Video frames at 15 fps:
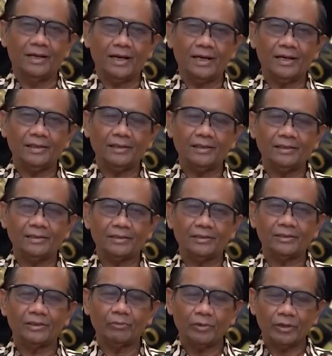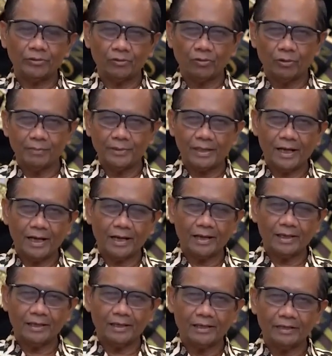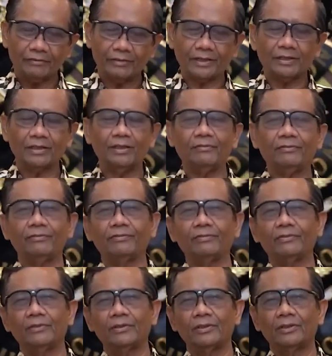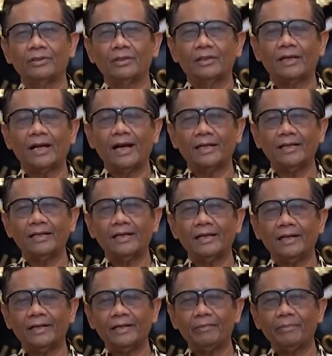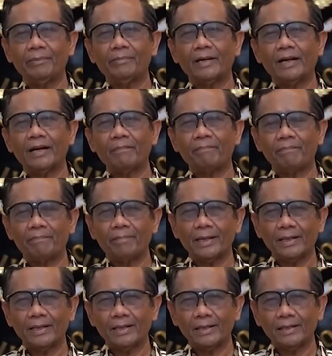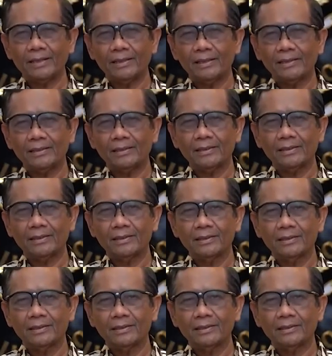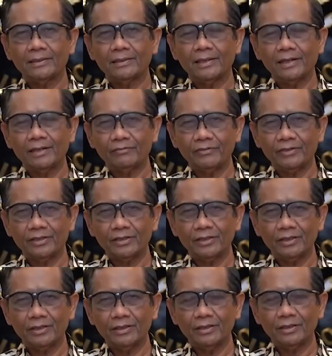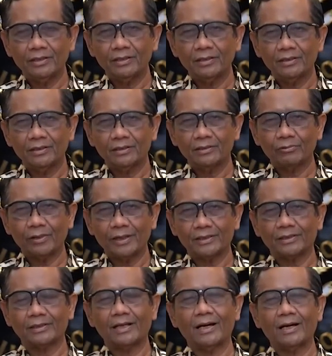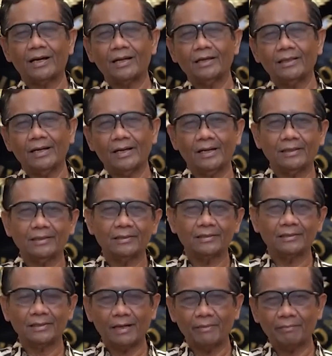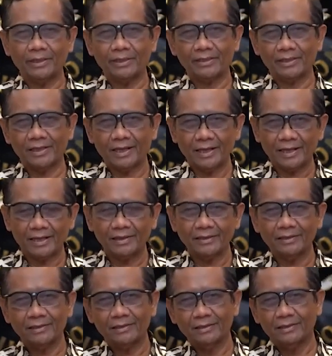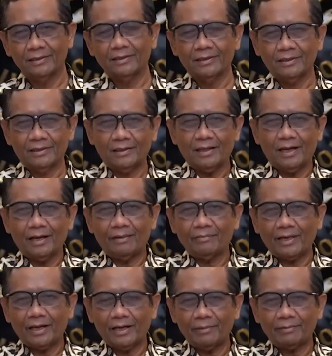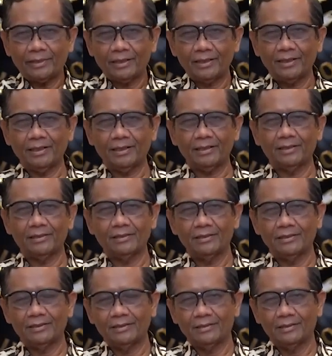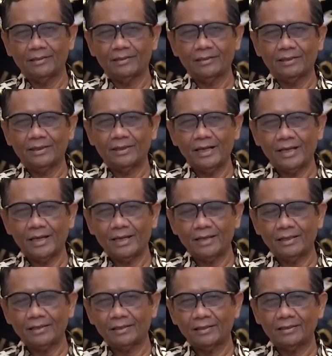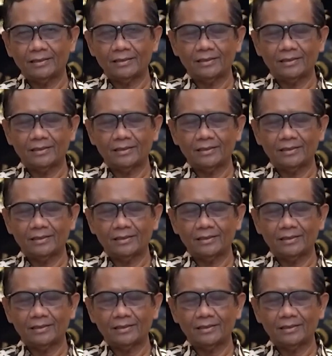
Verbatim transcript: Dan semua cukup berjalan efektif. Hanya ada beberapa uh, televisi swasta yang sampai sekarang dalam tanda petik tidak